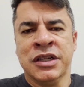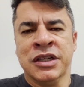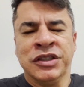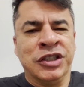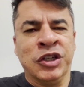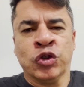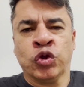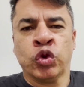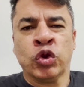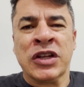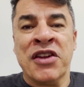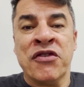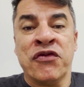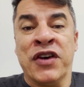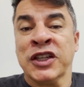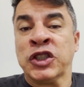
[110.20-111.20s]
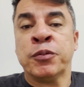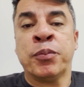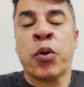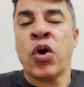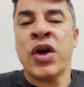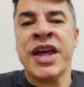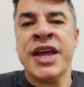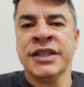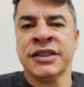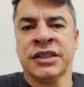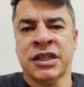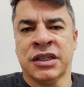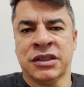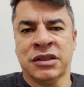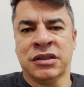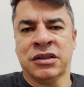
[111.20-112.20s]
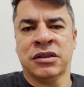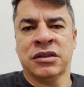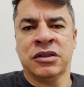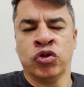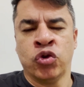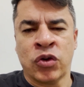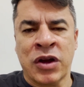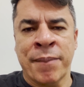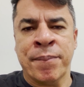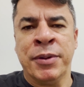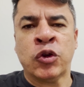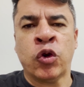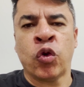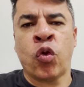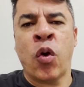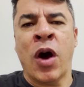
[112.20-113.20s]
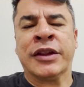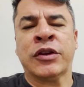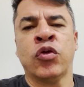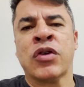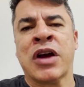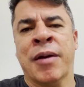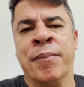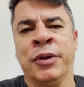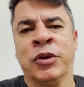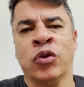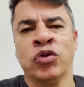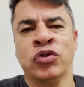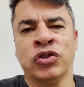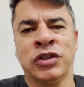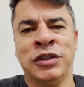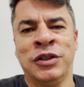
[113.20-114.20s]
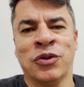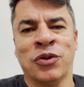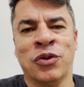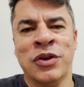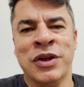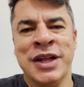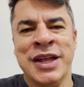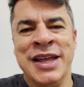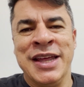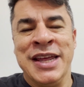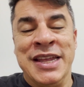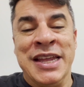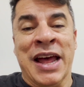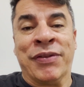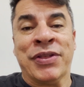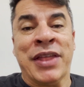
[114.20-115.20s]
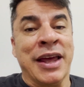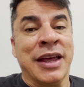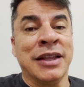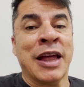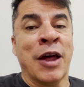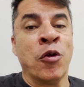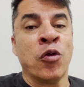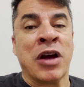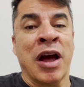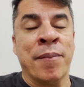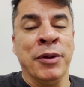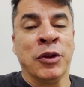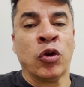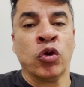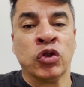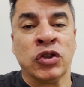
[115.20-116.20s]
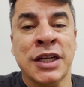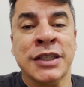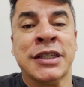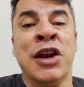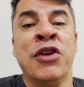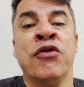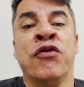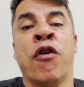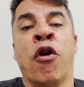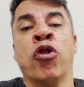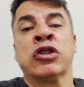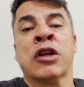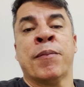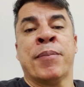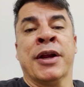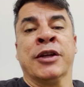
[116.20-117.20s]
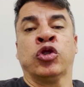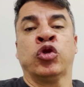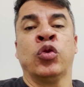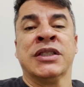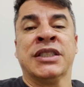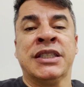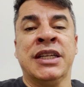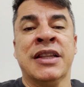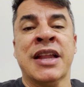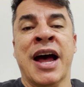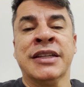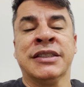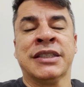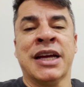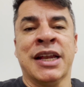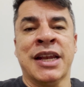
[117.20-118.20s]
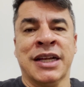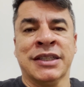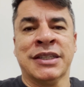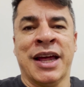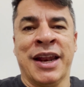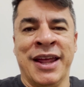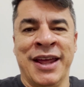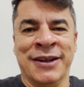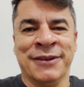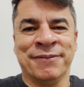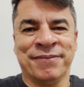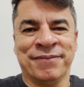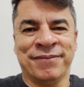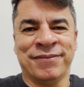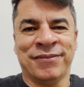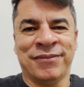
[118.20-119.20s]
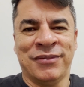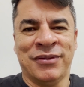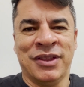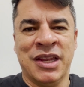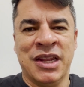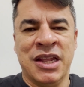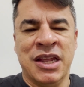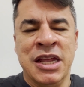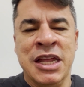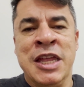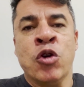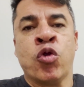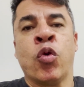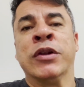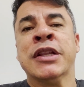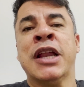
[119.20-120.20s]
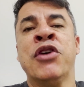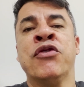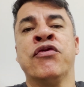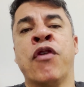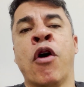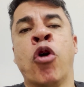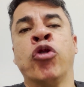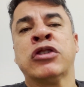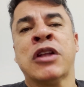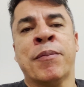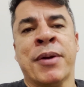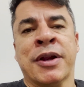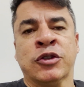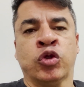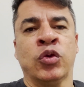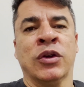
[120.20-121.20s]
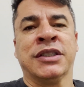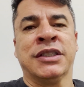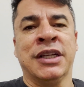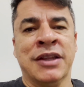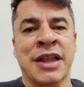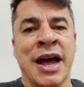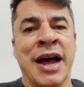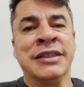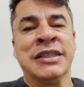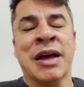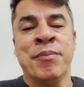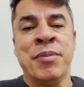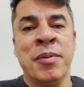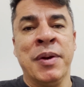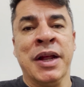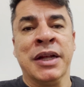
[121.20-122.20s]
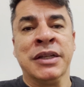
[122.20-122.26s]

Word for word: Jesus ele faz proezas no capítulo 4 no capítulo 5. E até que dá no capítulo 6, ele volta para a sua cidade, que é Nazaré. E quando ele volta para a sua cidade, a Bíblia